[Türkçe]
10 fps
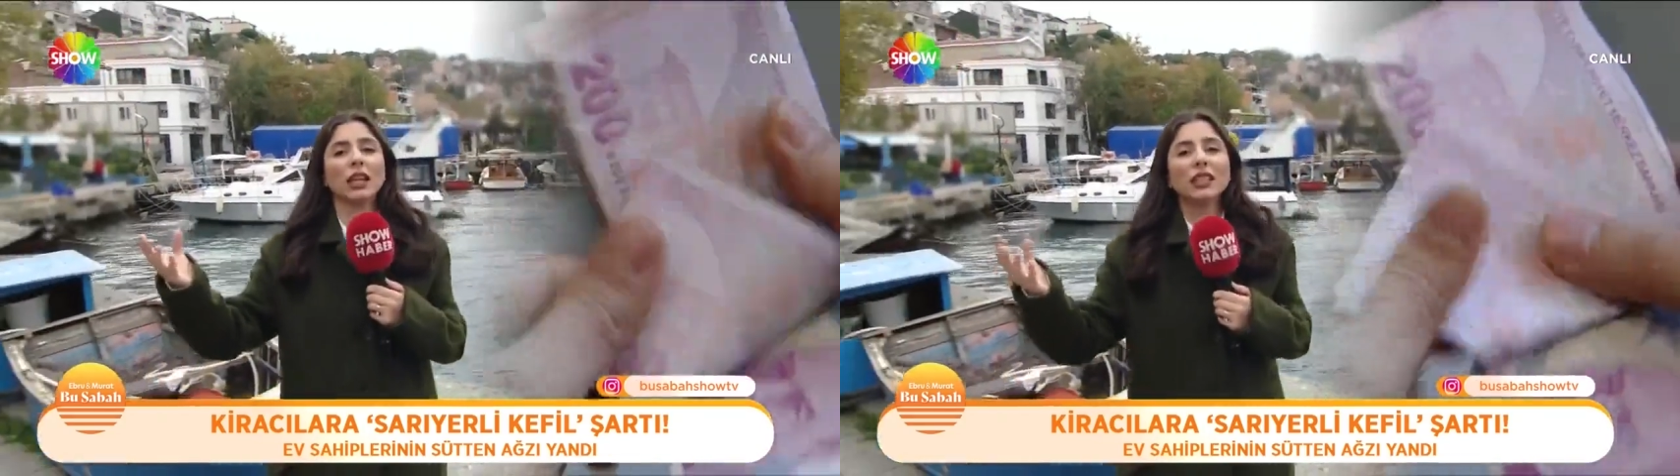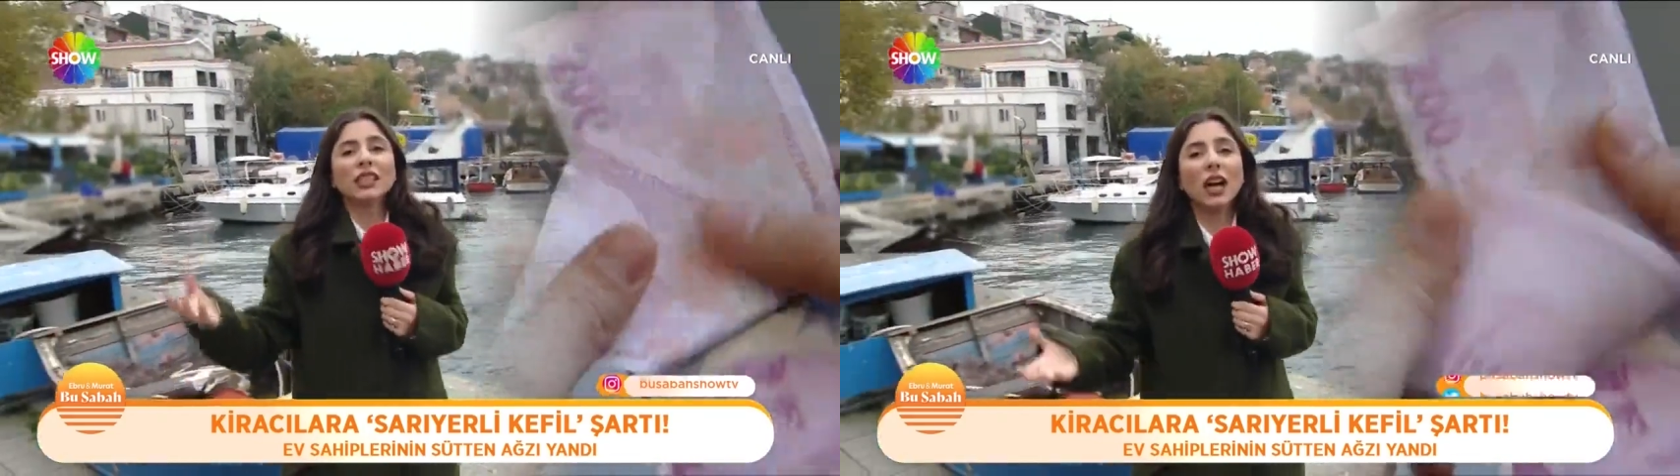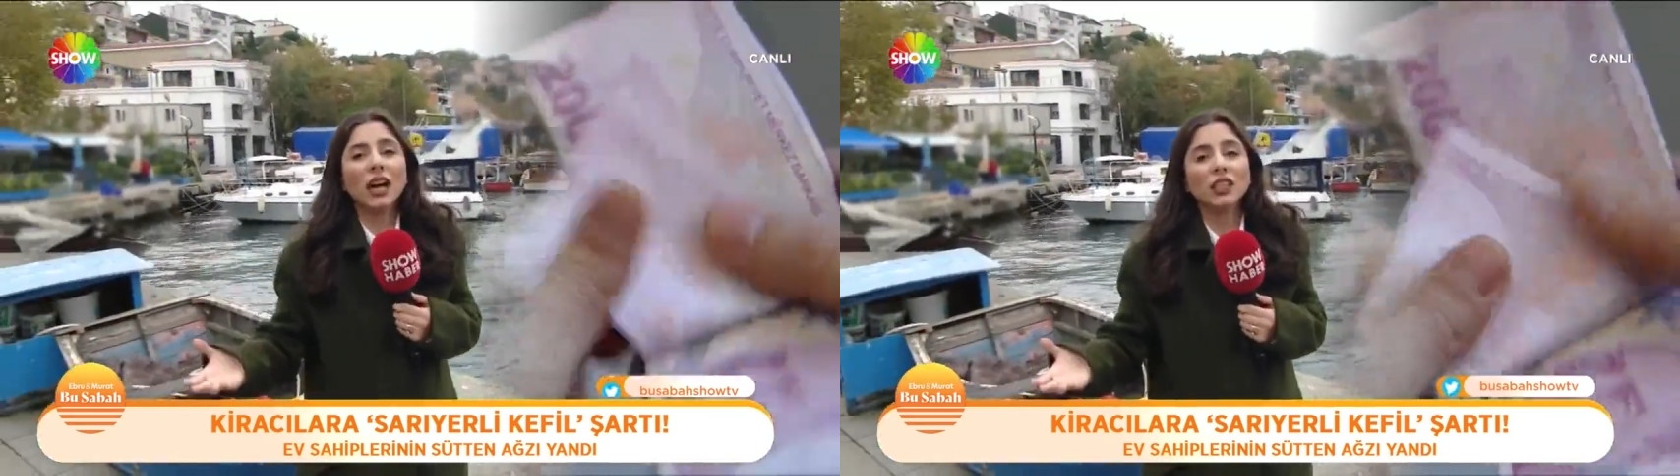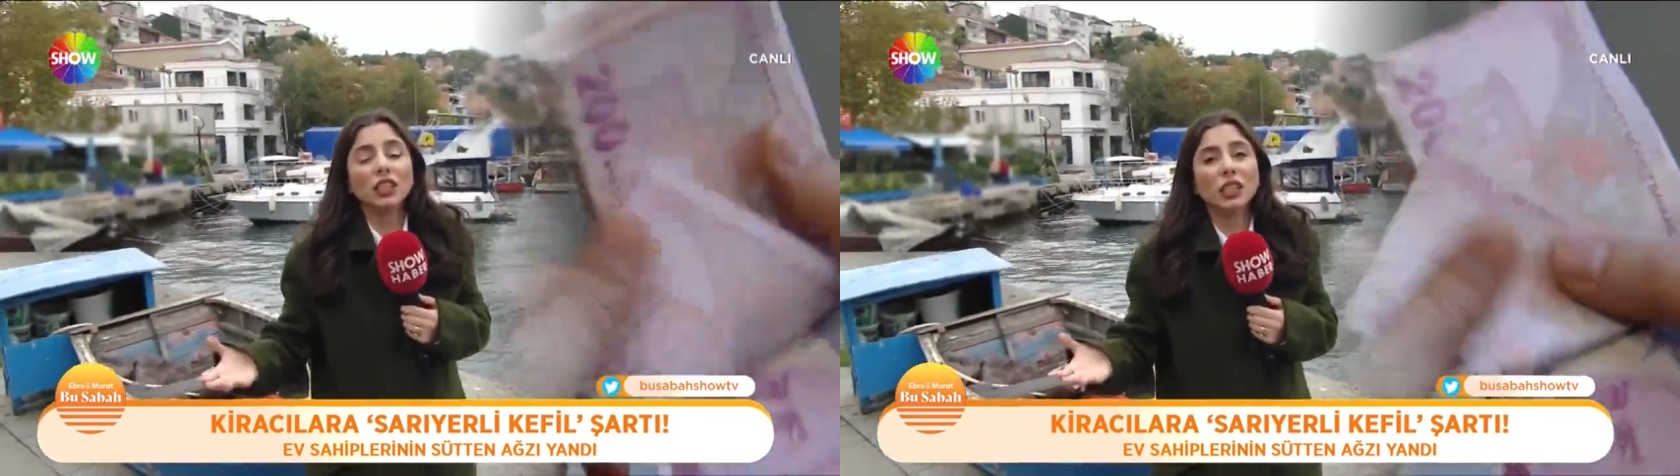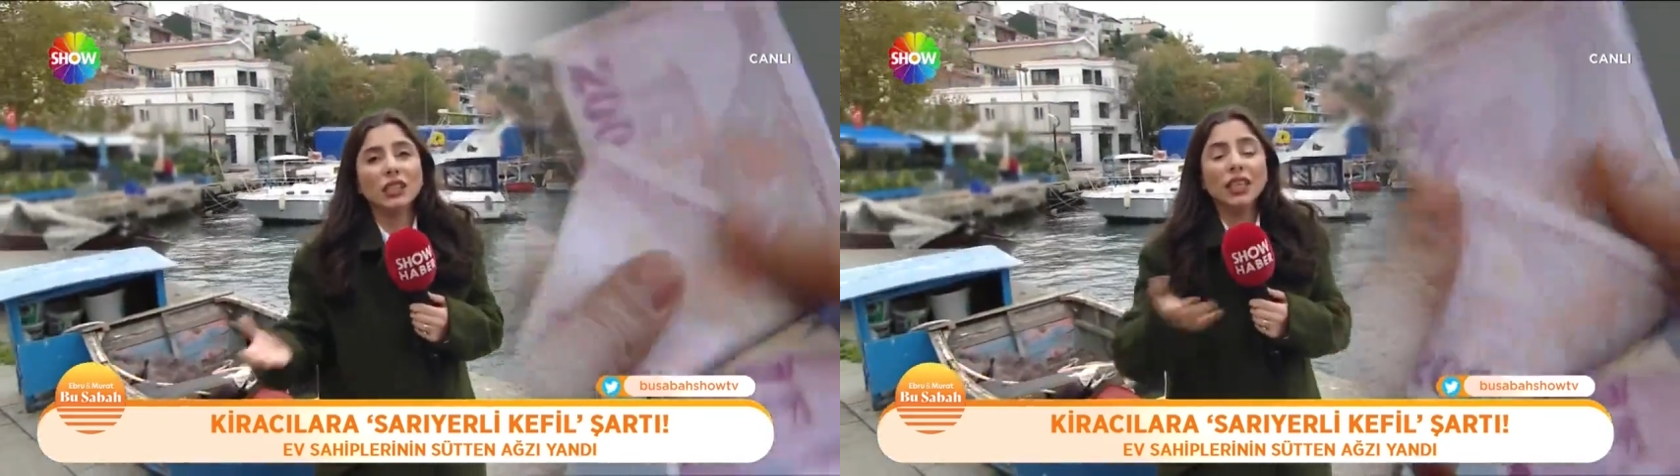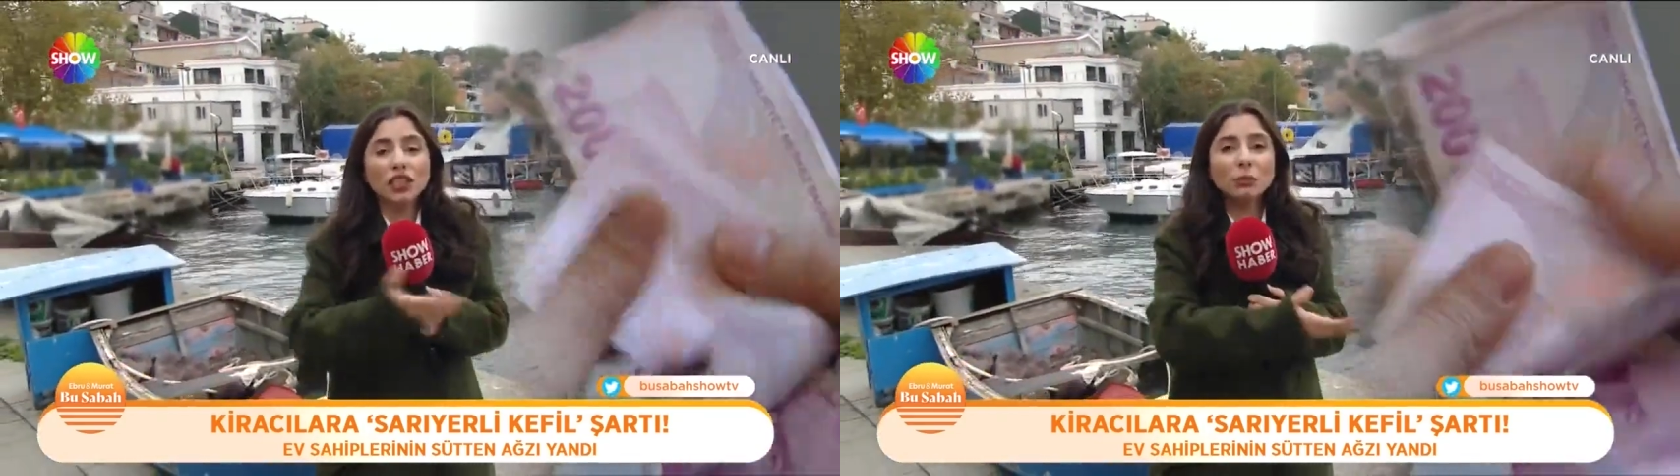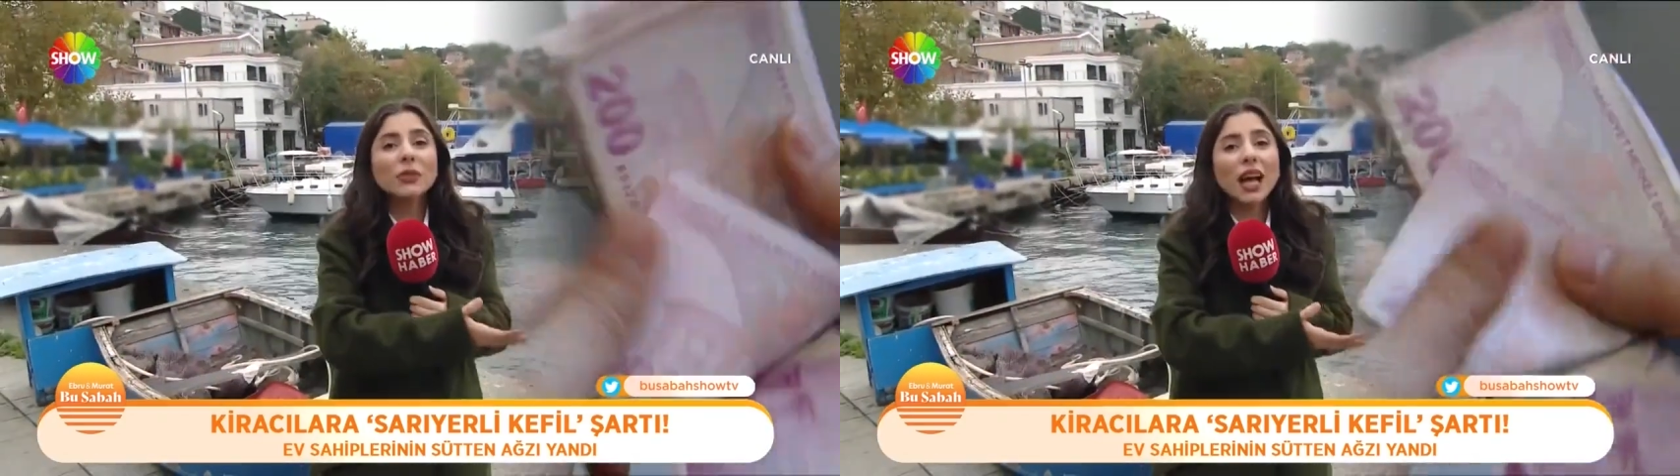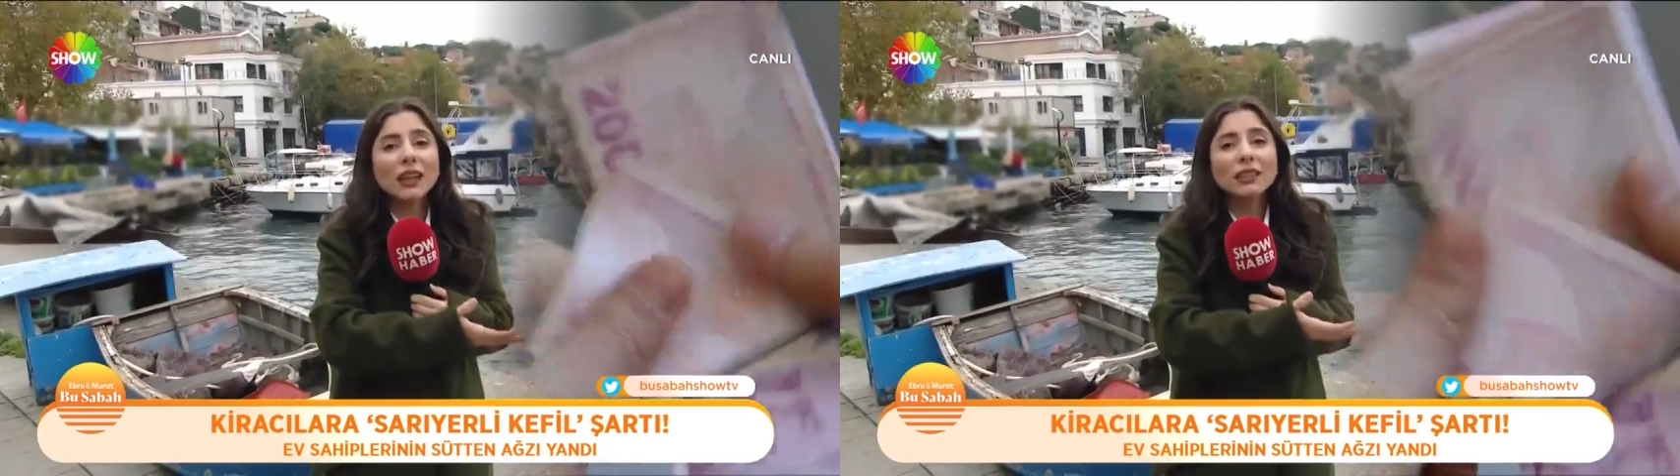Kiracı geçim
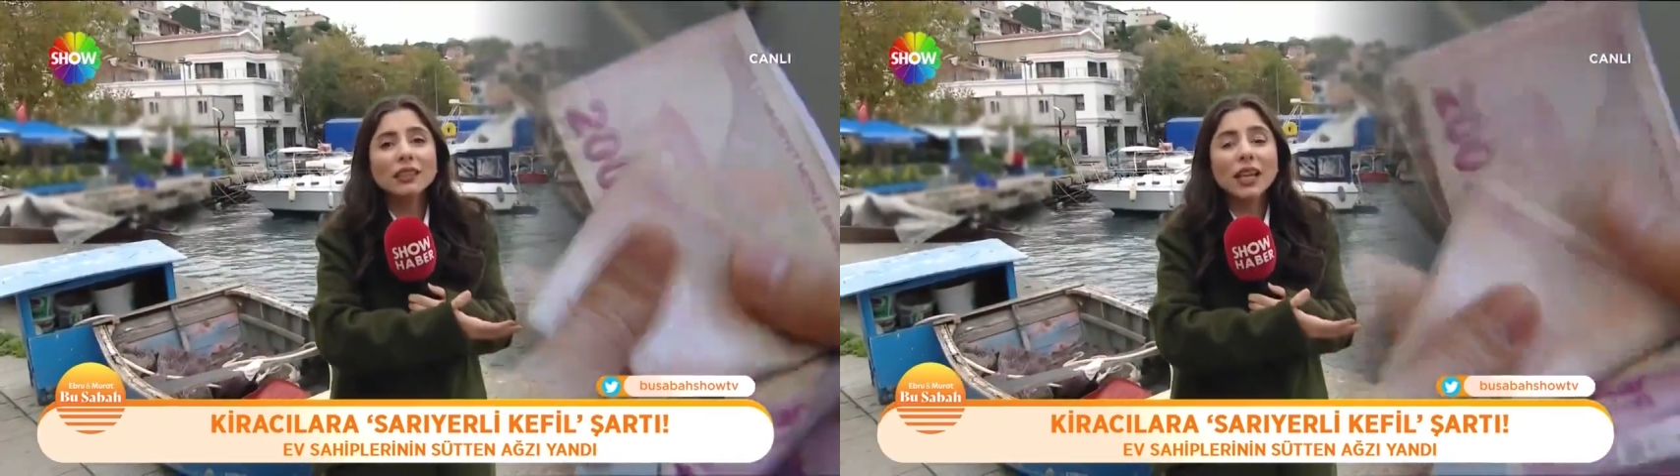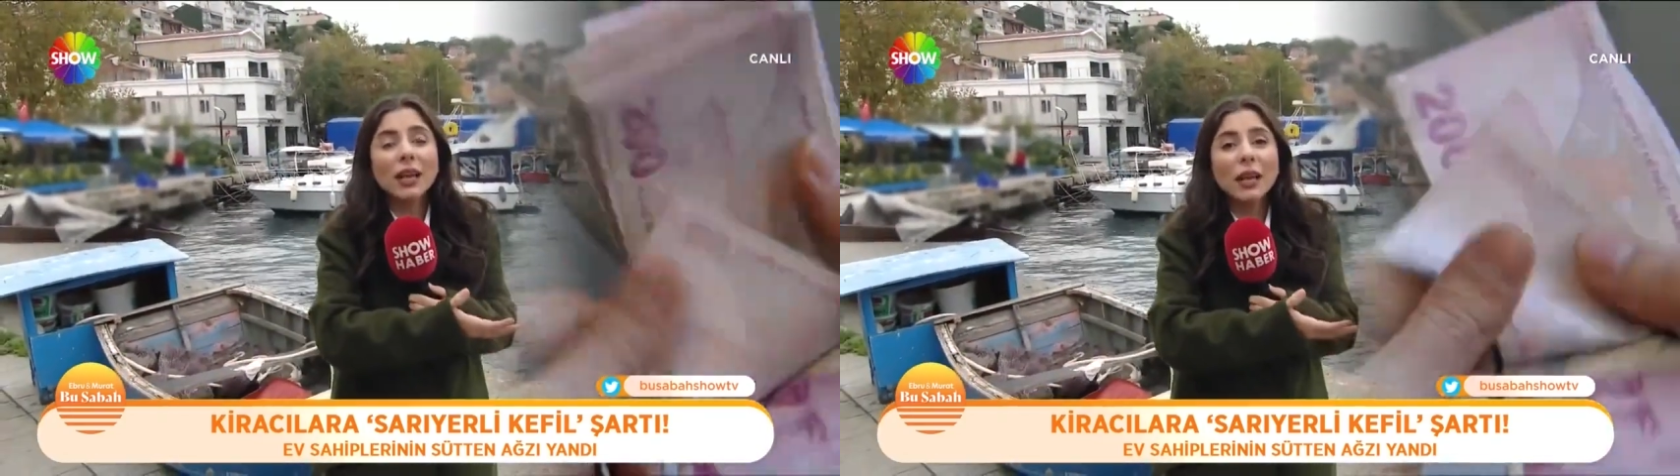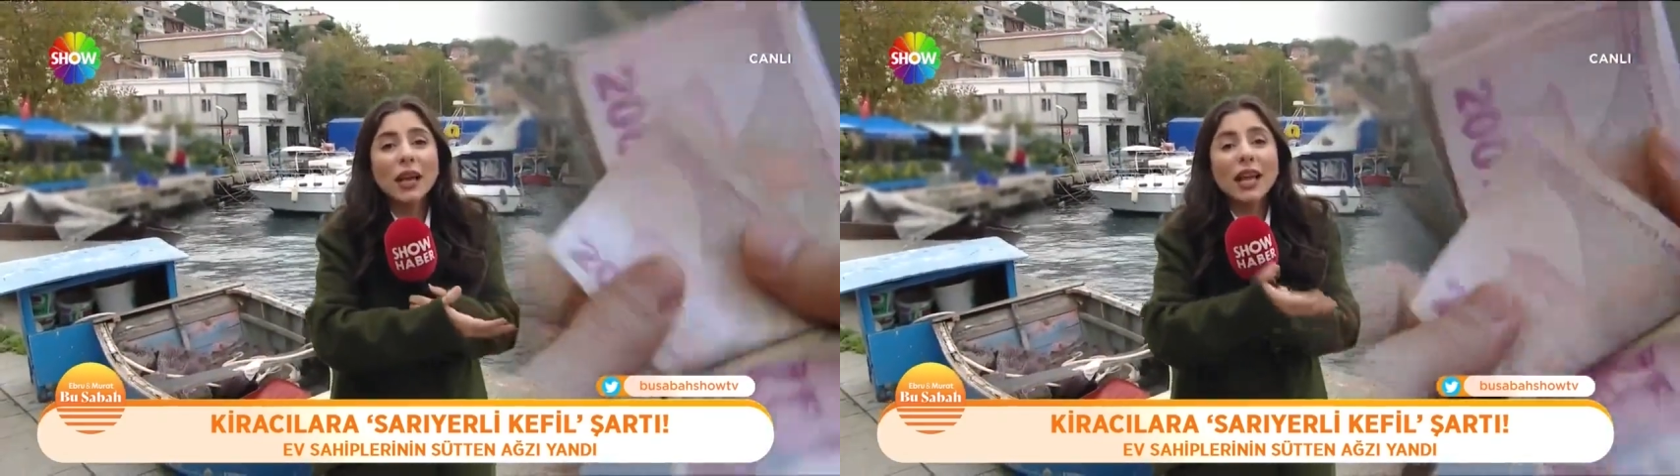derdinde,